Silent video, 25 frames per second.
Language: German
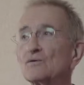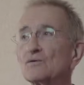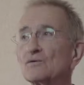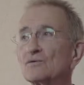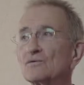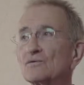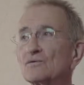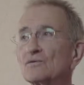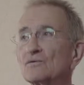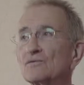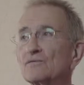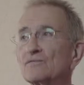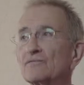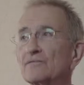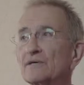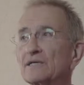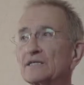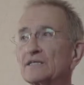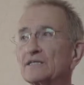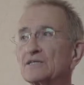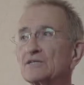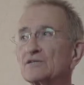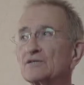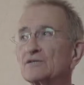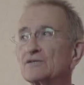Und
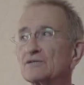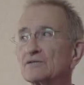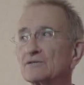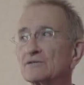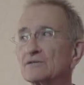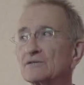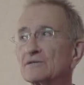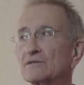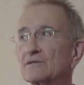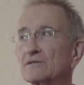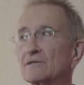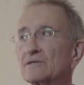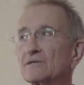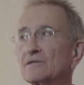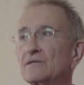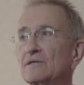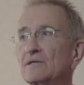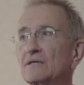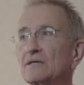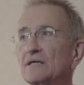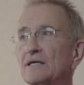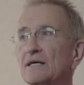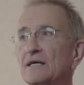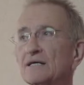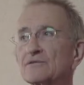wenn ich äh,
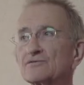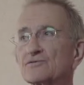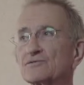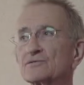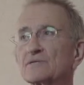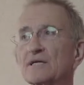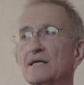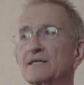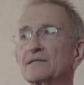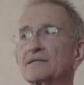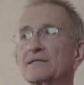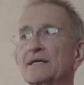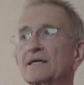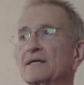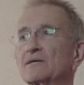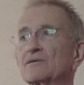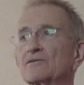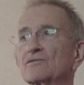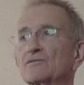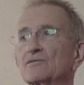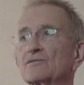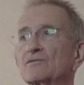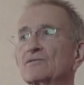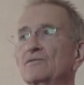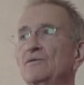also daran
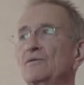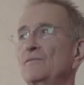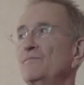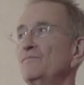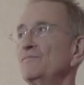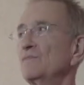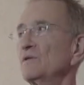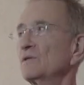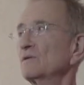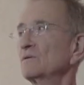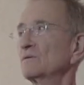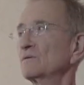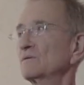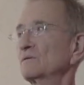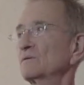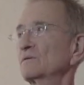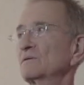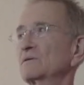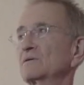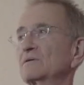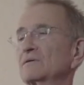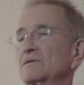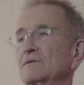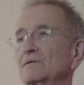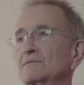denke,
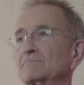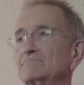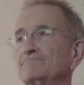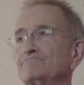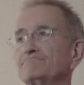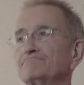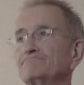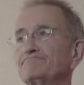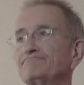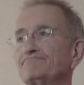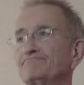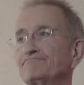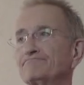ähm,